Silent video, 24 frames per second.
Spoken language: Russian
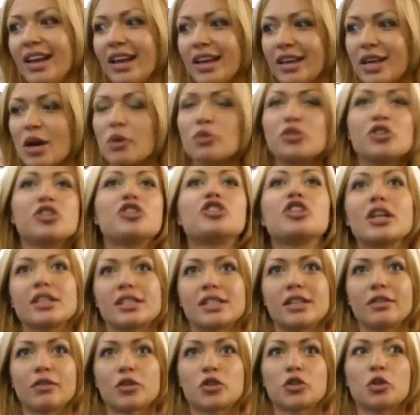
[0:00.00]
Я очень
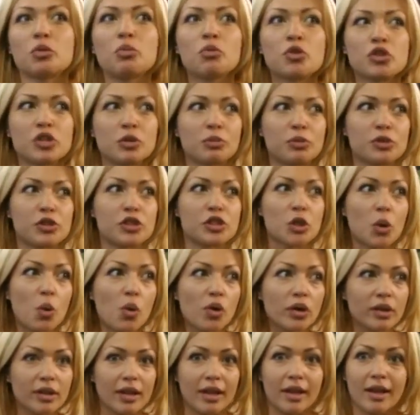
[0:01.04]
счастлива, что можно быть
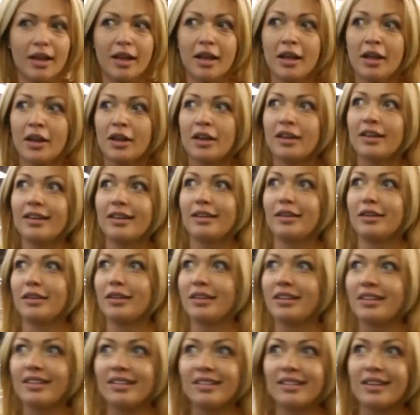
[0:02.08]
стройной.
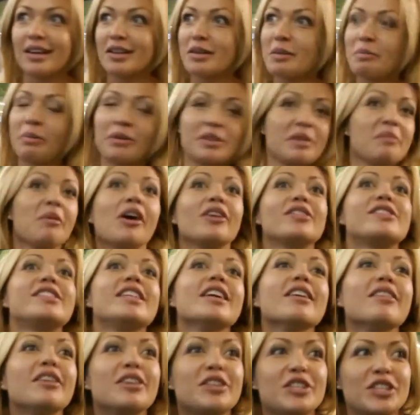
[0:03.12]
И я не понимаю
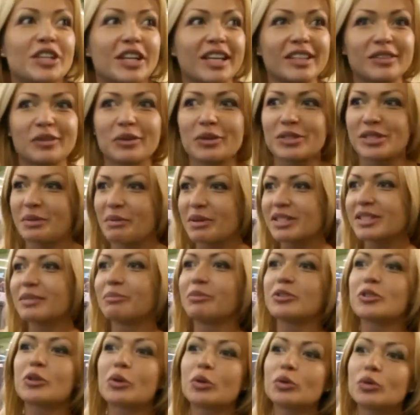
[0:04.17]
девочек, которые стремятся
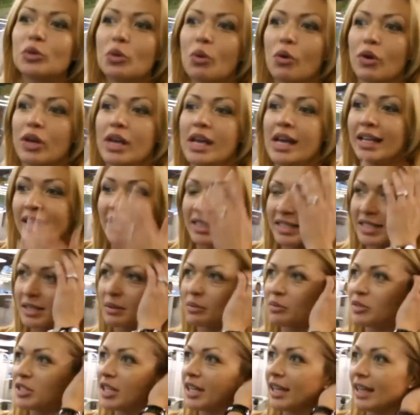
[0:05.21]
быть худой. На
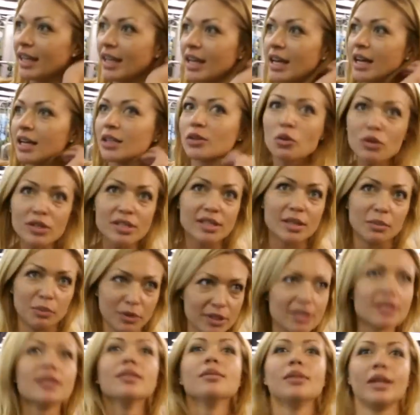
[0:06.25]
самом деле толстый
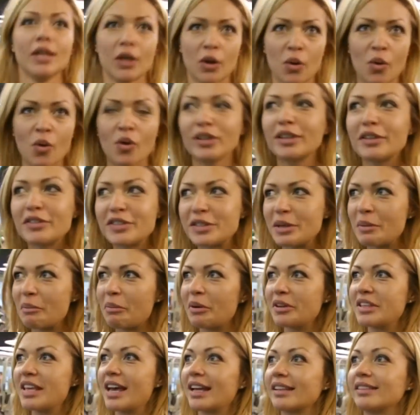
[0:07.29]
быть легко, это всем
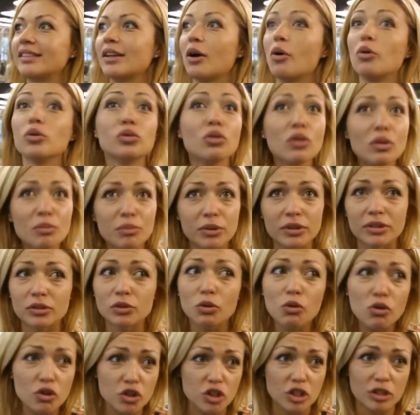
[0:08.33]
понятно. Худой быть
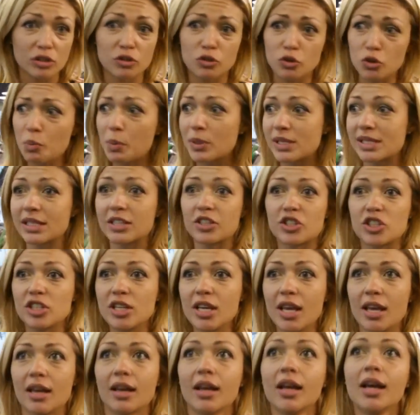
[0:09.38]
тоже чуть
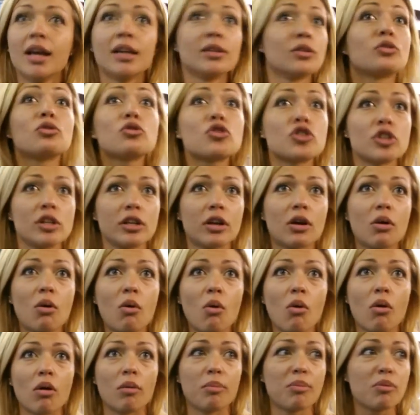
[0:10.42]
посложнее, но тоже
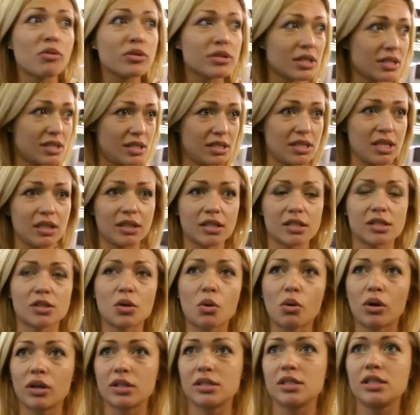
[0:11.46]
легко. Просто сидеть на
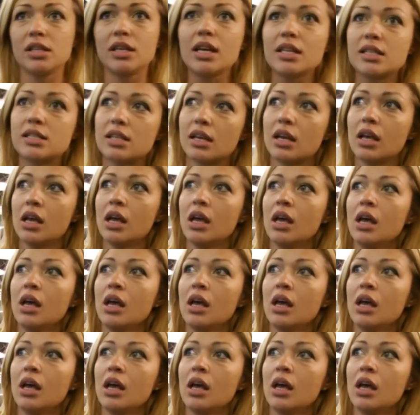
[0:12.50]
строгой диете